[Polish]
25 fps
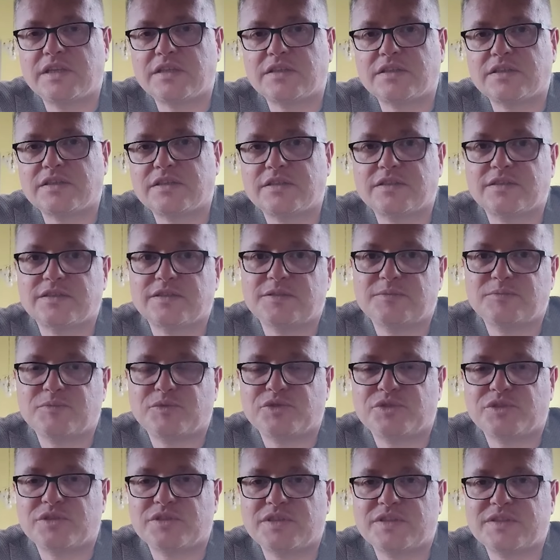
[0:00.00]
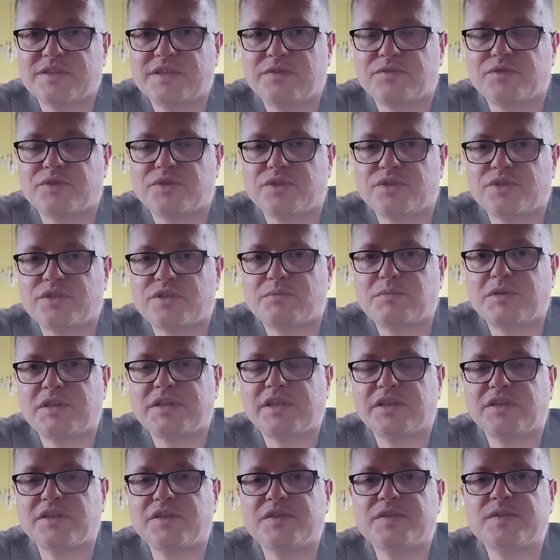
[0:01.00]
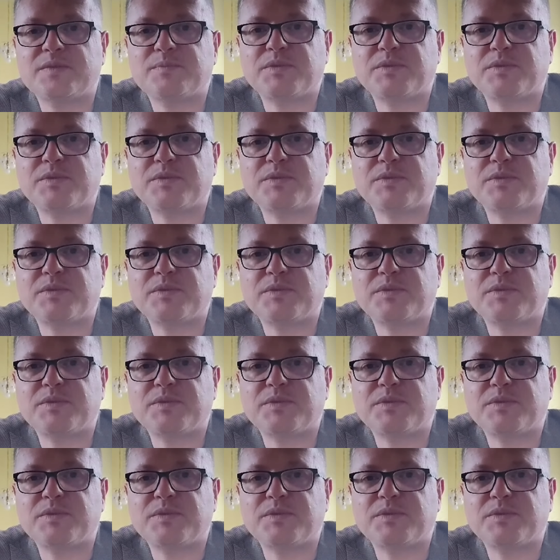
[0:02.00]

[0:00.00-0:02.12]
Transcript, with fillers: E, I może nie zawsze trzeba takich